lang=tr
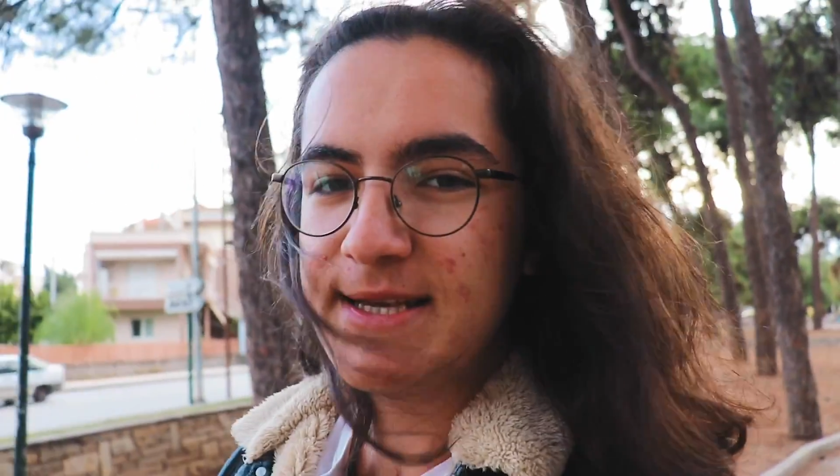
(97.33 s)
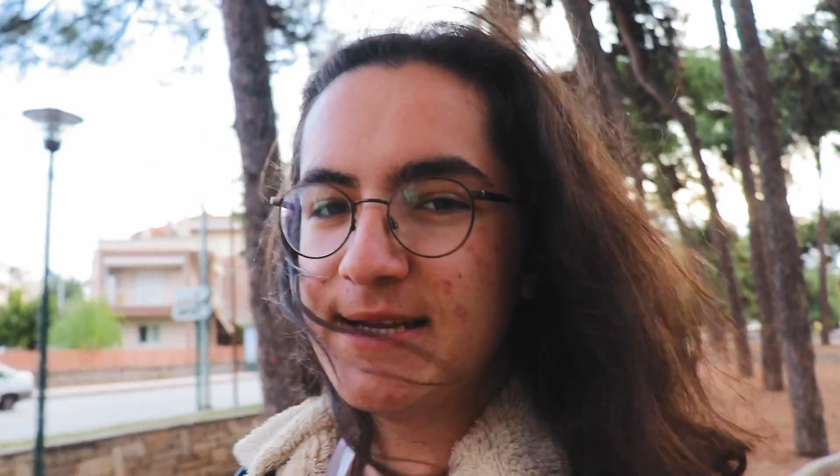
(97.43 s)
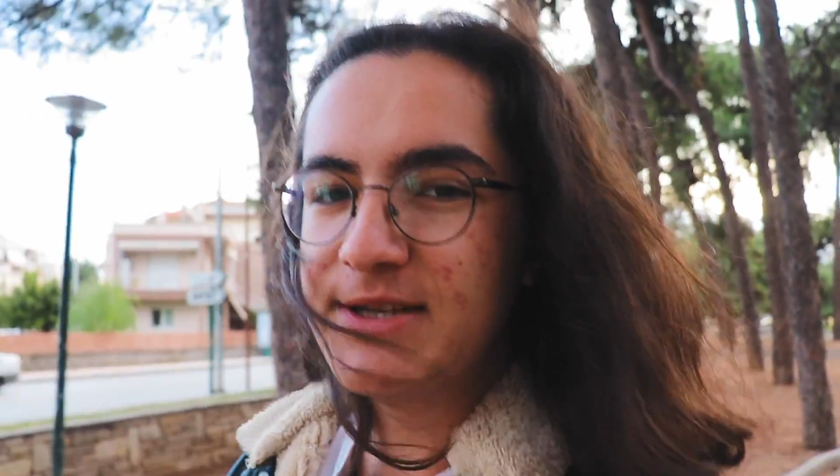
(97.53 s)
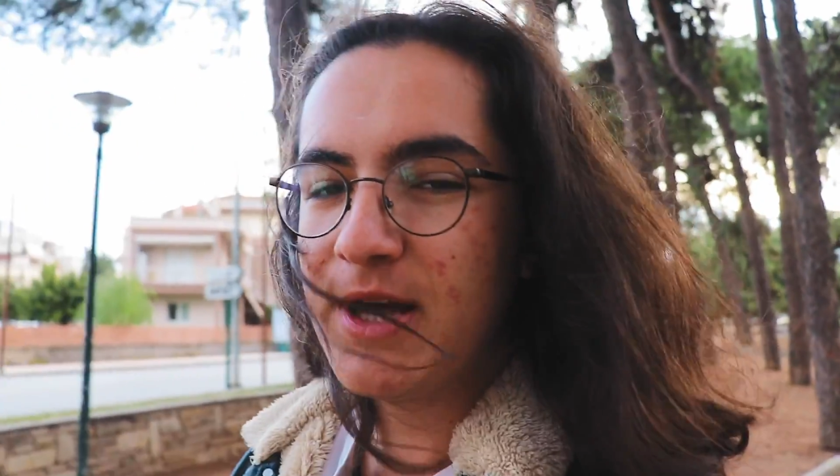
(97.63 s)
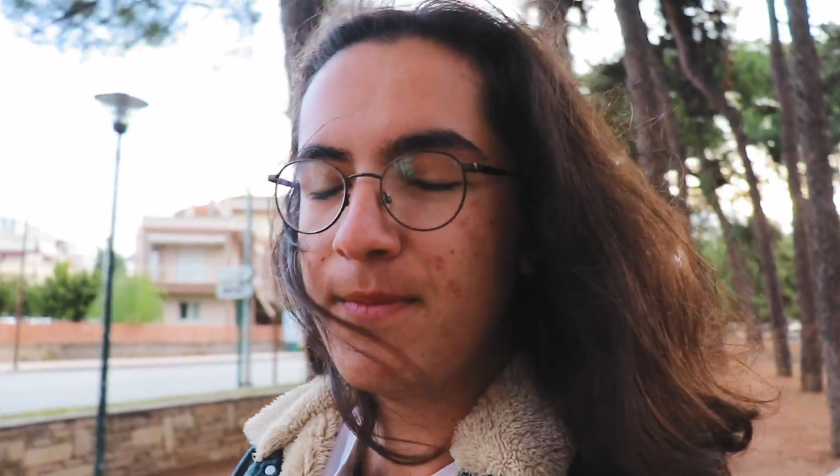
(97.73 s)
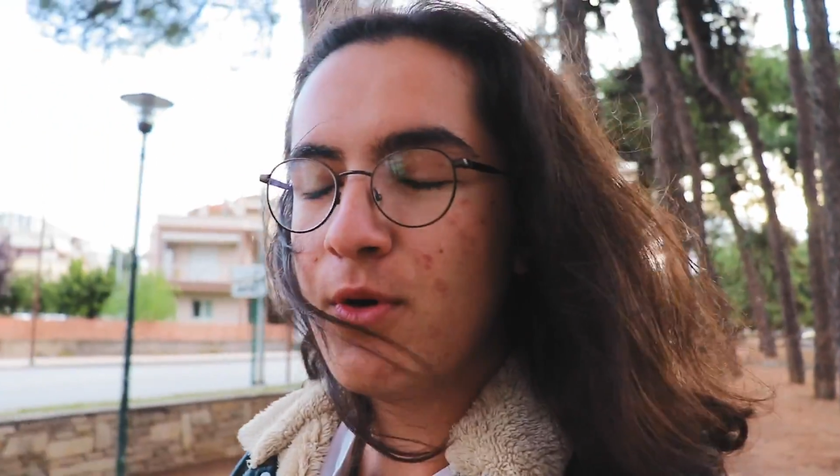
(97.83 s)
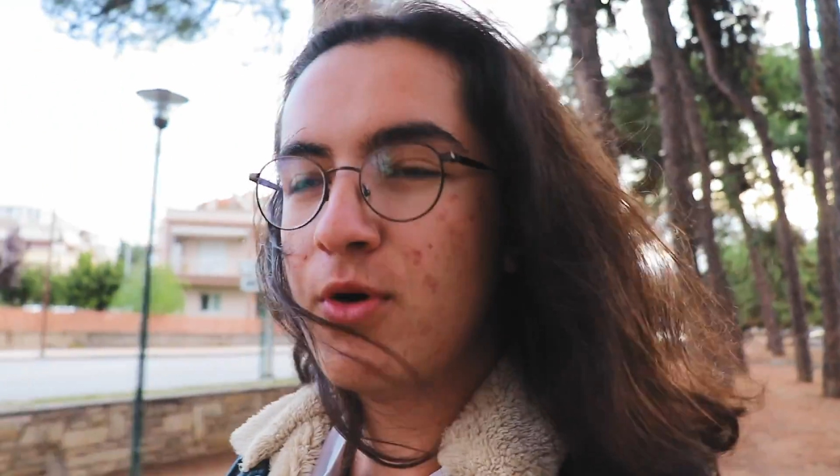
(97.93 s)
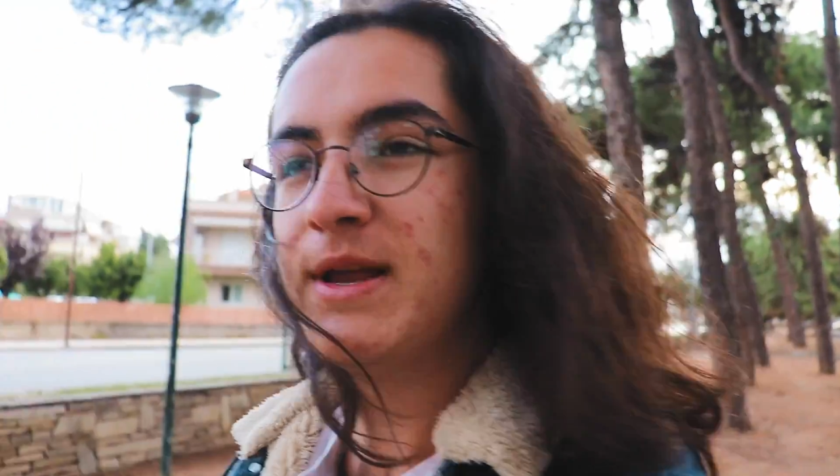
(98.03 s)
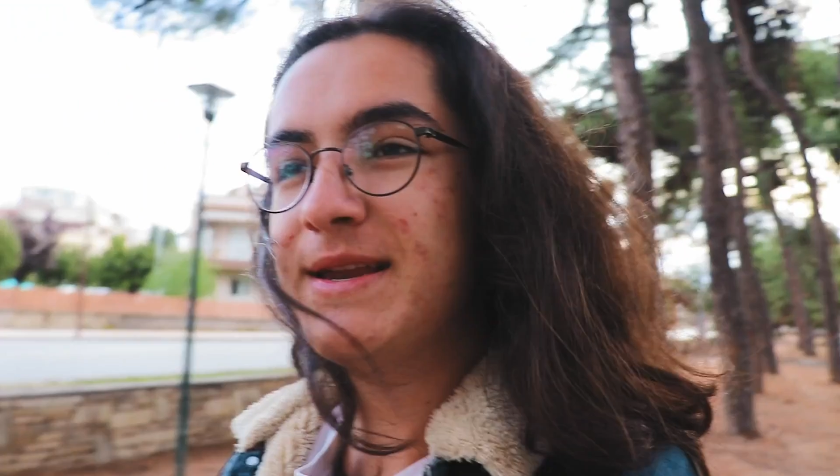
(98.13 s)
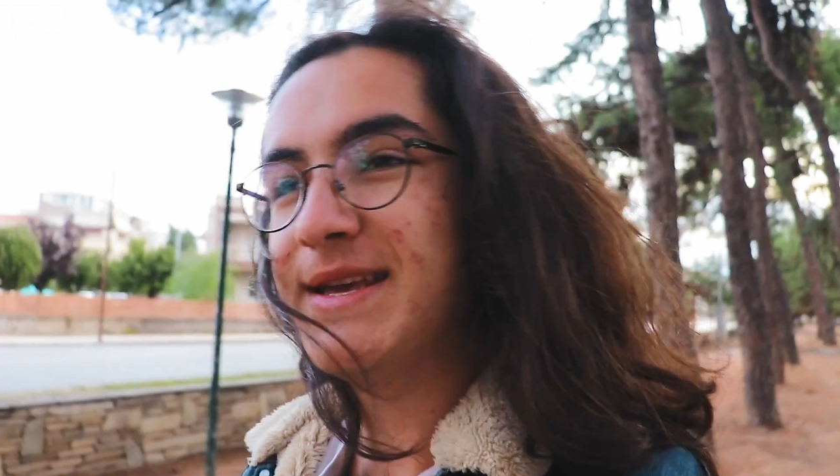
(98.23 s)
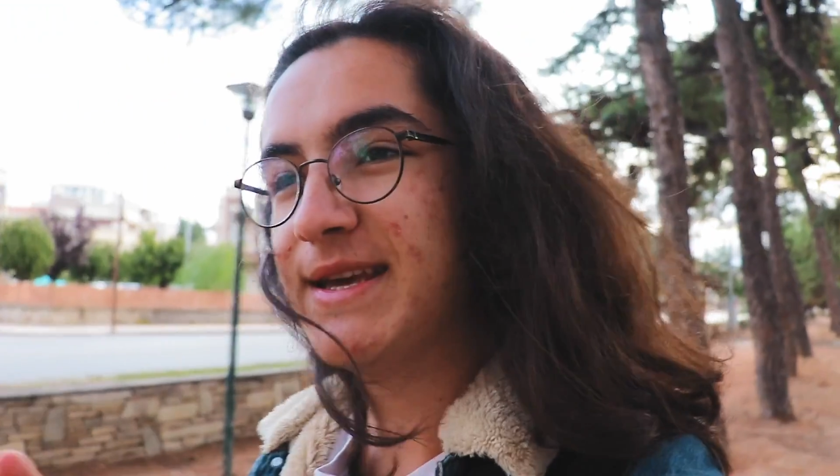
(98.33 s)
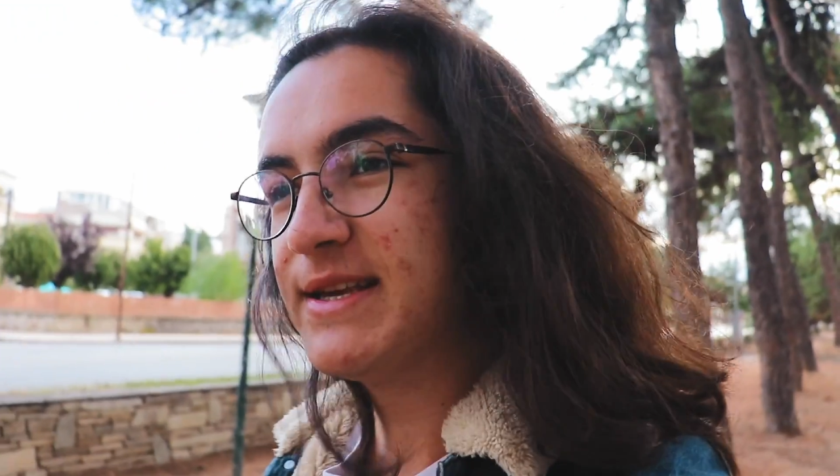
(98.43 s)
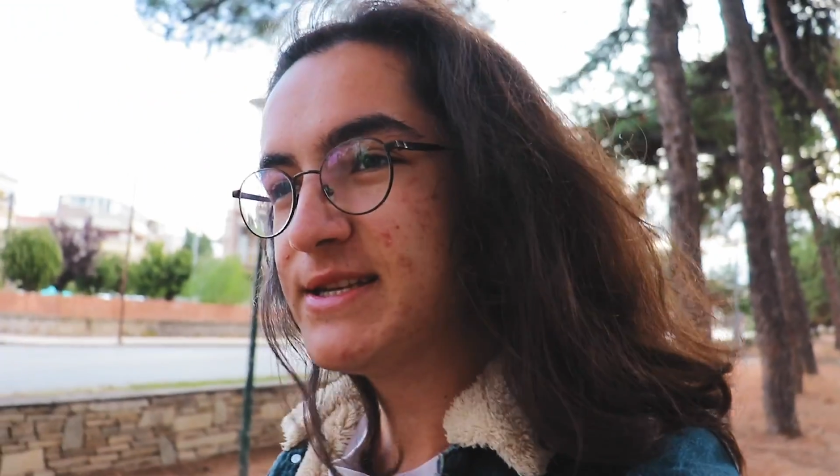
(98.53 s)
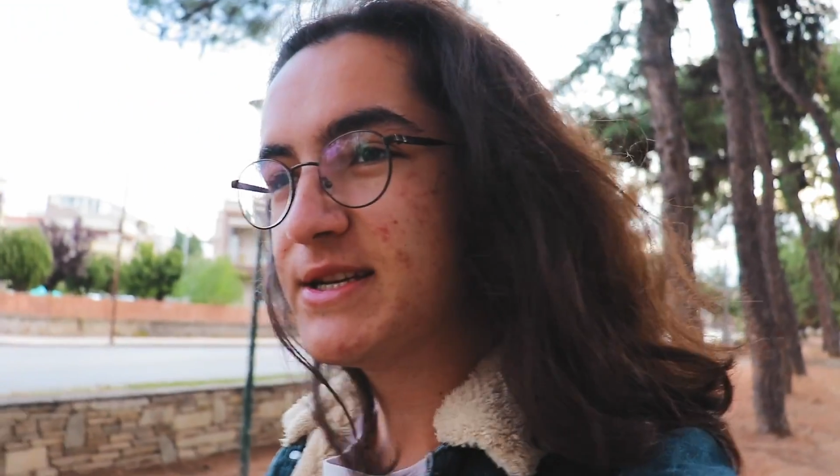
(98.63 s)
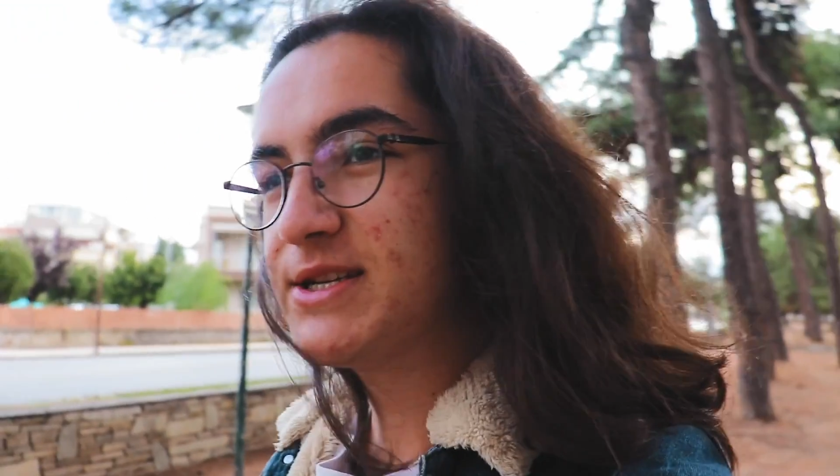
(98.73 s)
gireceğim. Öğlen
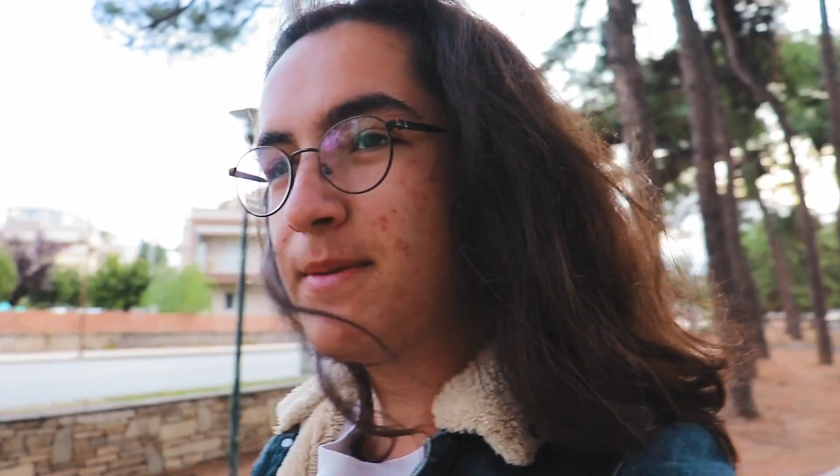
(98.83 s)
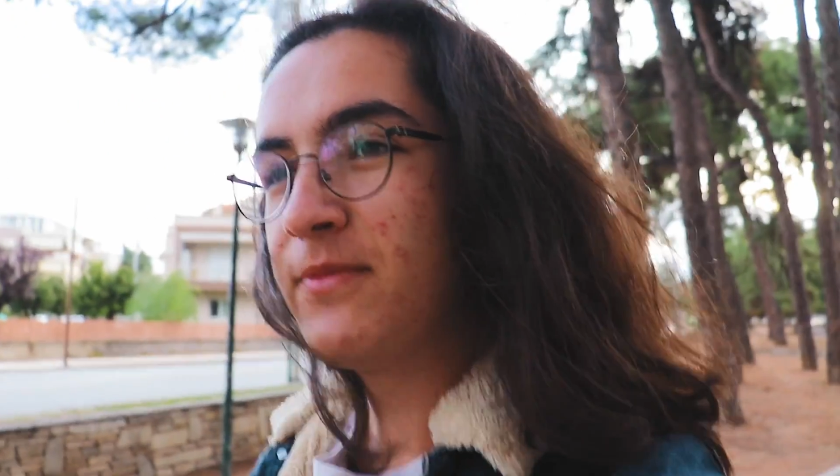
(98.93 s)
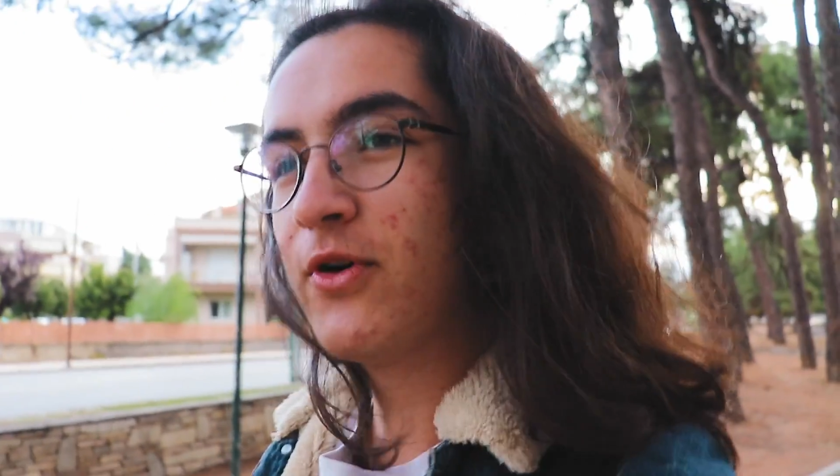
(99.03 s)
2'de çıkacağım.